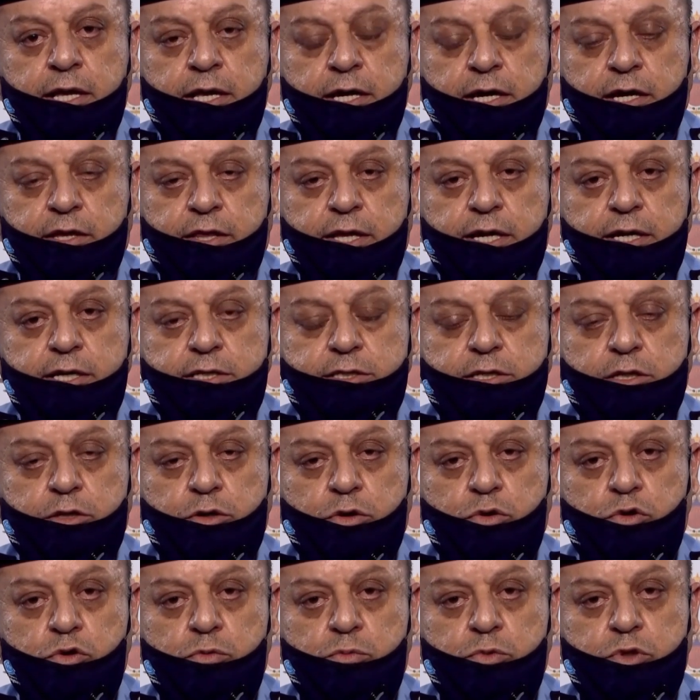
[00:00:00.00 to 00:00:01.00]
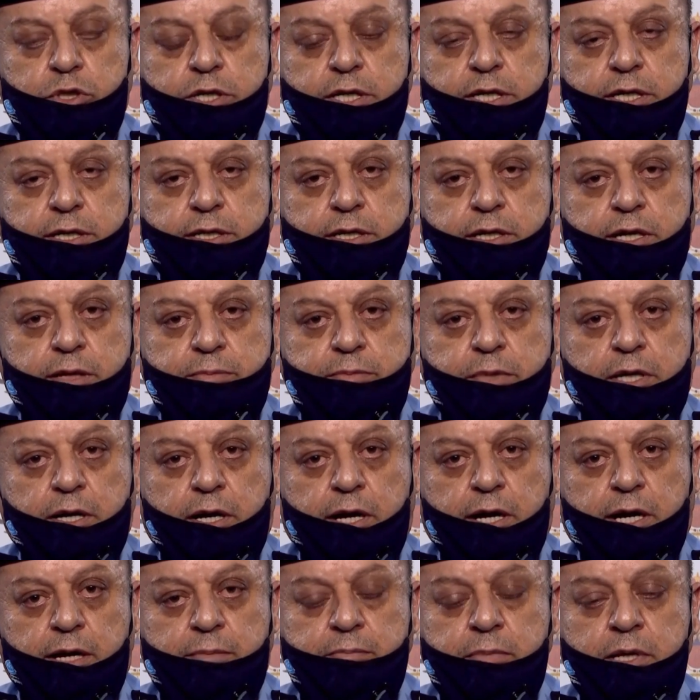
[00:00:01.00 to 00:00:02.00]
كذلك ستقوم مديرية الأمن
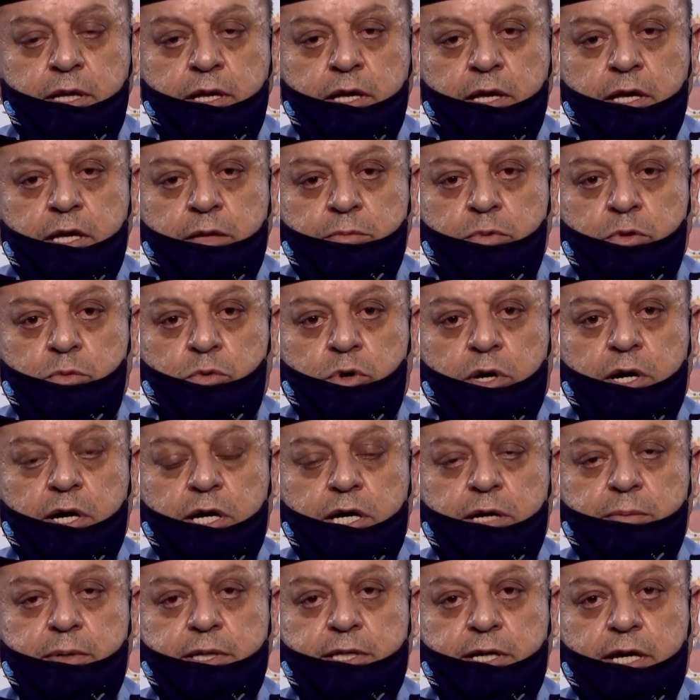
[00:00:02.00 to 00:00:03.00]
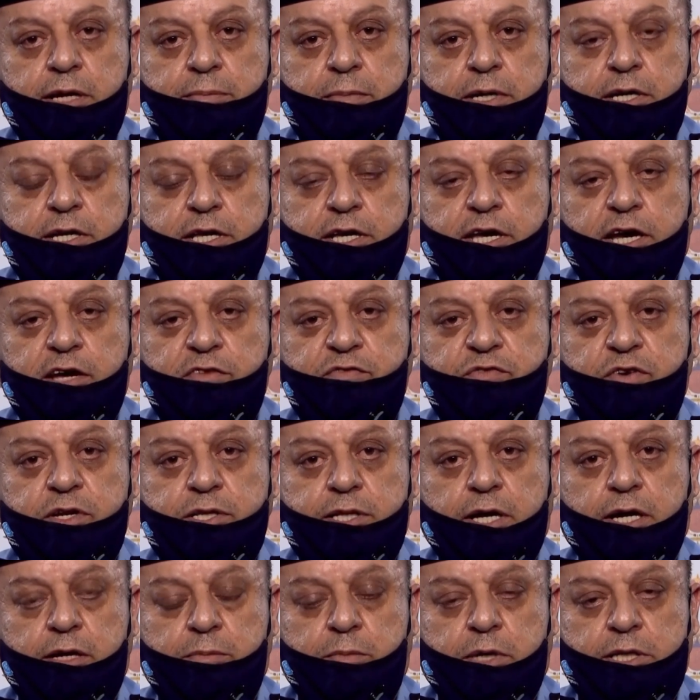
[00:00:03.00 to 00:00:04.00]
العام بمراقبة عمل كافة
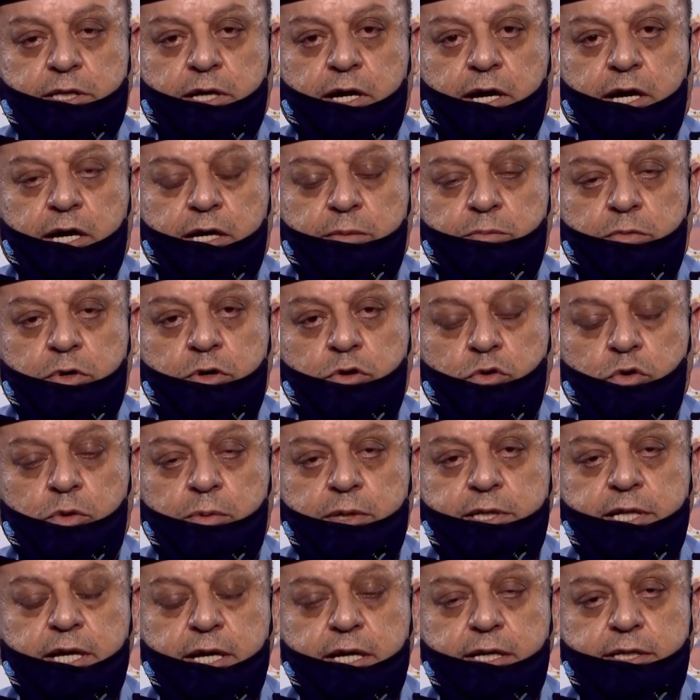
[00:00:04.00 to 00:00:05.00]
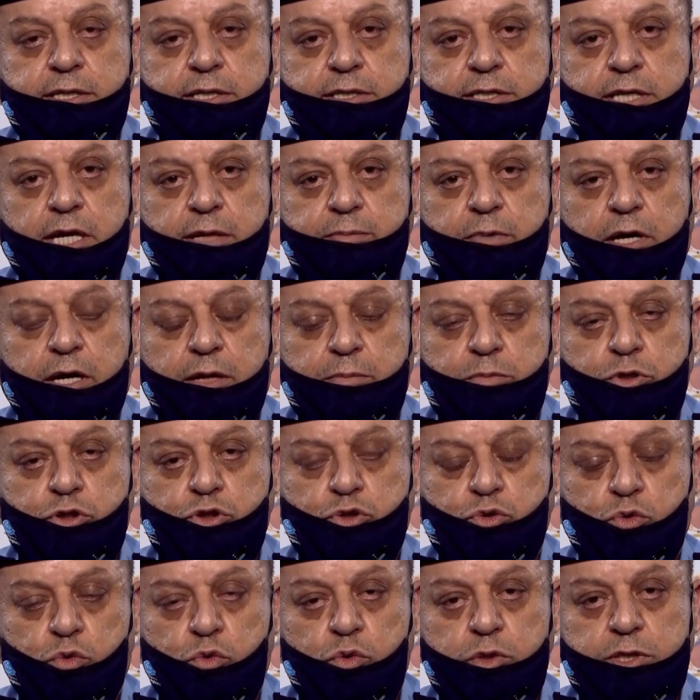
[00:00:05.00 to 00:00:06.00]
المطاعم ومدى التزامها
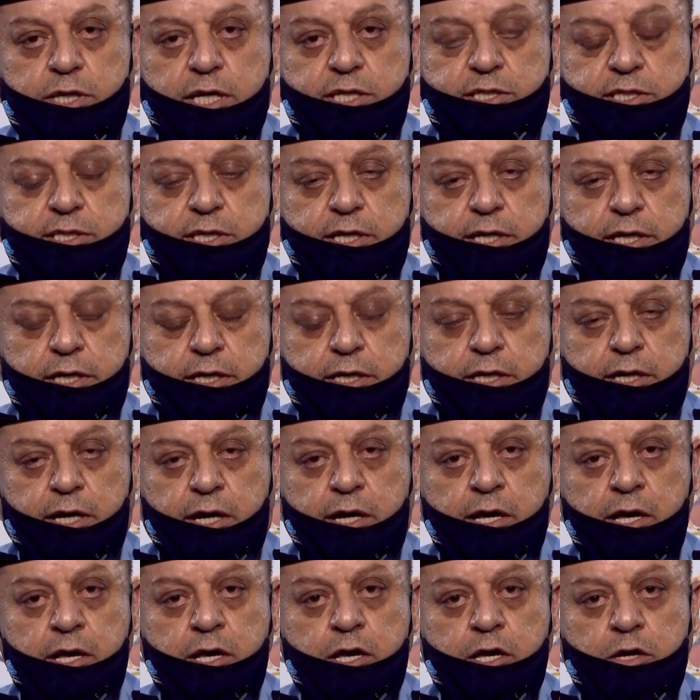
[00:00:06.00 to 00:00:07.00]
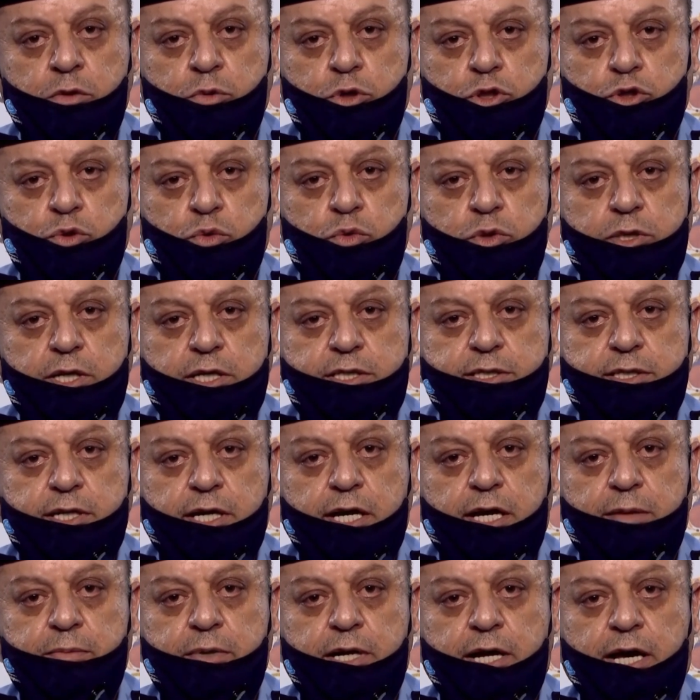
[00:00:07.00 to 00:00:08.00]
بالشروط الصحية وشروط
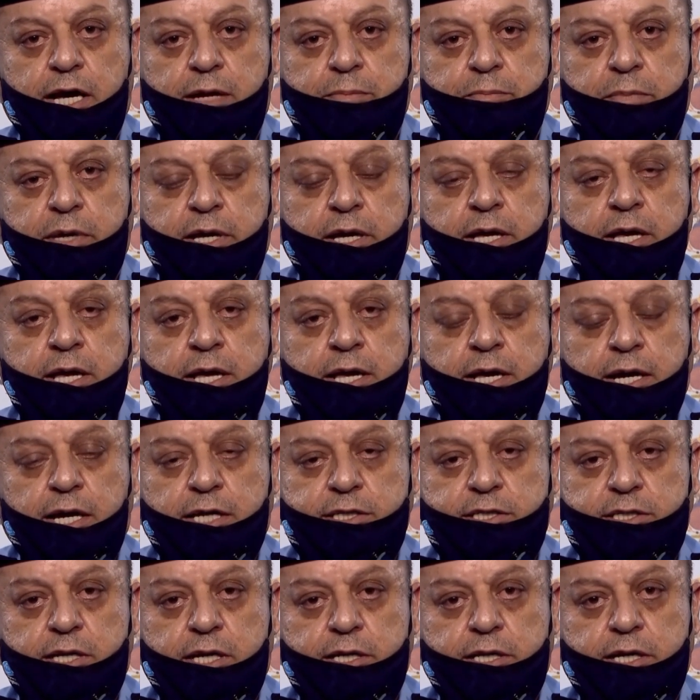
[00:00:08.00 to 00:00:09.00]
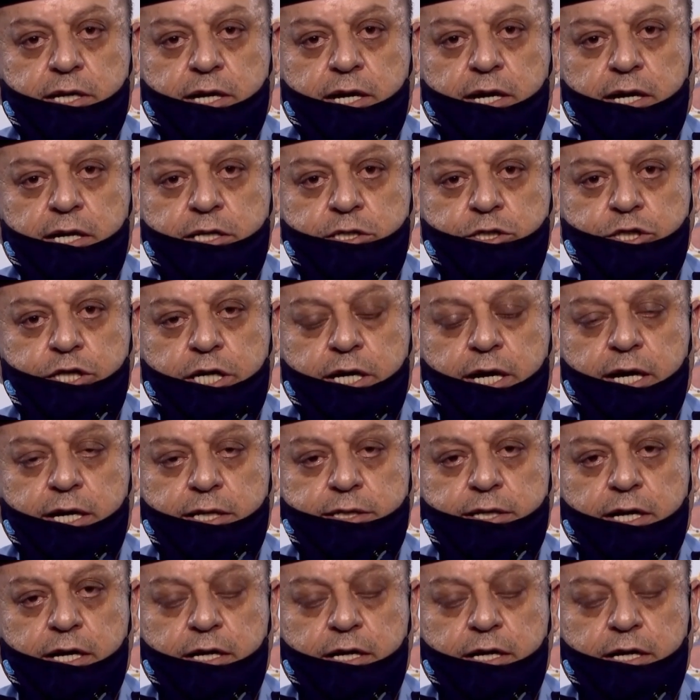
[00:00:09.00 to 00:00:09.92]
السلامة العامة الصادرة عن جهات